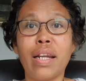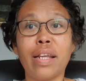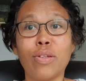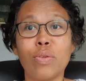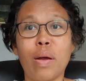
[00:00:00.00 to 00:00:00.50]

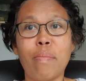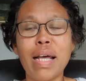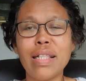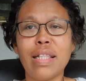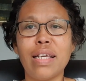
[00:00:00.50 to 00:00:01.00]
yang sudah
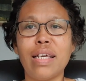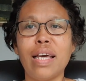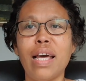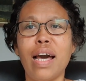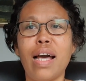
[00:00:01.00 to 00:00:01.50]
mati
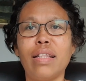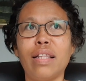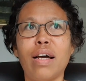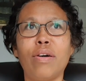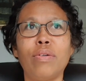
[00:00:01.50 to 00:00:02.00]

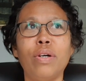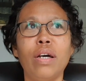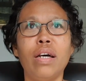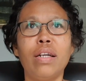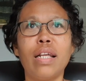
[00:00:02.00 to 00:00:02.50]
atau
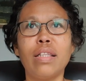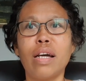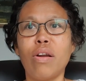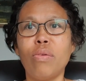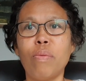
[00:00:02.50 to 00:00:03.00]
nanti
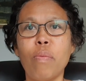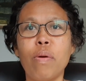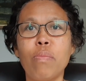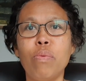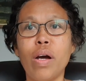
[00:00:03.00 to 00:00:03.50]
kalau mau
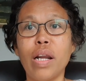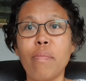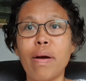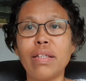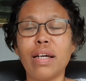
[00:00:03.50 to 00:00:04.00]
berbuah nah
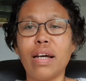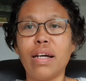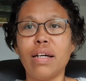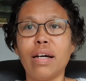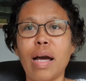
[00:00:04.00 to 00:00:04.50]
banyak
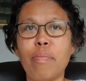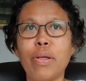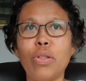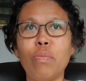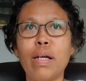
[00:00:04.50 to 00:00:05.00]
uh,
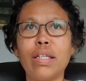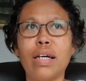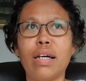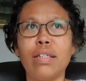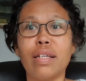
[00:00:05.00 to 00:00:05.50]
apa itu
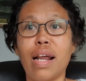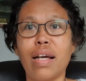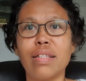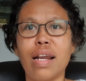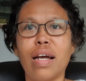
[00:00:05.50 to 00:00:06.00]
banyak uh,
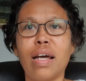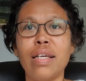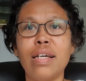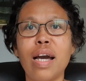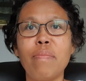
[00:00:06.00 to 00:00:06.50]
serangga-serangga
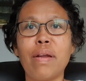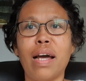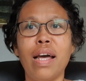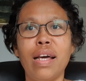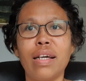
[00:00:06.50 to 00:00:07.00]
hinggap. Nah,
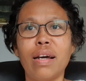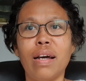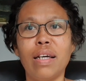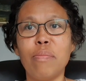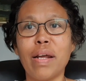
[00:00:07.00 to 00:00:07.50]

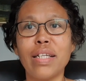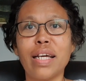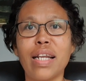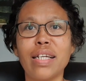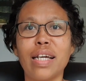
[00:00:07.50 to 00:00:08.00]
uh, gimana
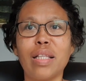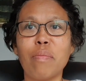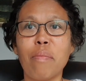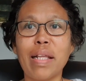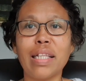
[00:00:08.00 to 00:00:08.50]
caranya kita
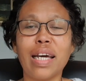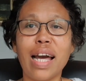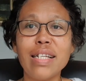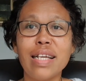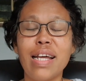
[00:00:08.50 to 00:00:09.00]

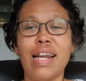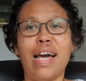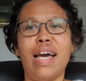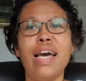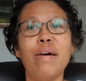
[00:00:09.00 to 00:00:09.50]
mematikannya?
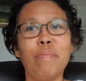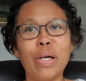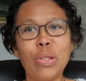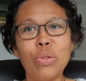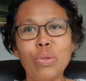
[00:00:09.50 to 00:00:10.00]
Nah,
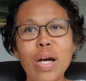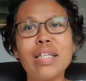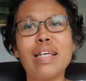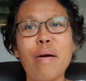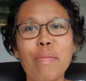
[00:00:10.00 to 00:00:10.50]
begitu
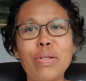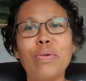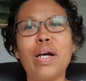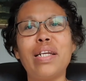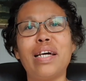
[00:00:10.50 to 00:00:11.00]
juga sama
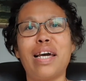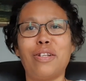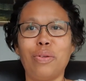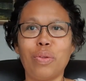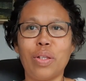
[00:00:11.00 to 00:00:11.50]
juga
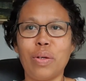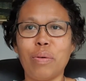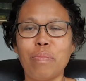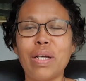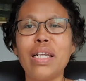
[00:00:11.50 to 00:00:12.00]
dengan
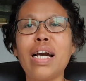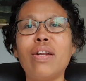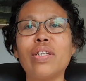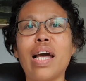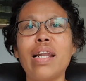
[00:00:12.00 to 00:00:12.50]
YouTube. Jadi
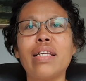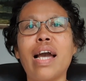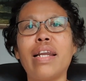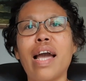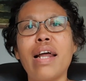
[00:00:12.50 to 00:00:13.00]
kalau
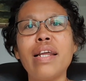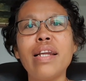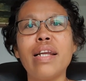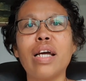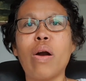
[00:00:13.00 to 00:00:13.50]
seandainya adik-adik
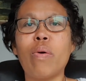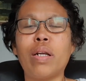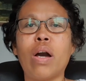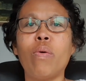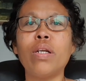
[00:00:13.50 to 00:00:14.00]
dan
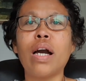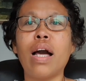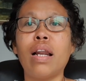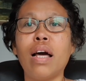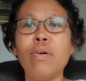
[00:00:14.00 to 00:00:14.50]
kawan-kawan
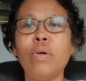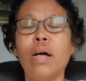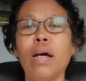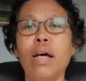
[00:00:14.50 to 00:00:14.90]
kalau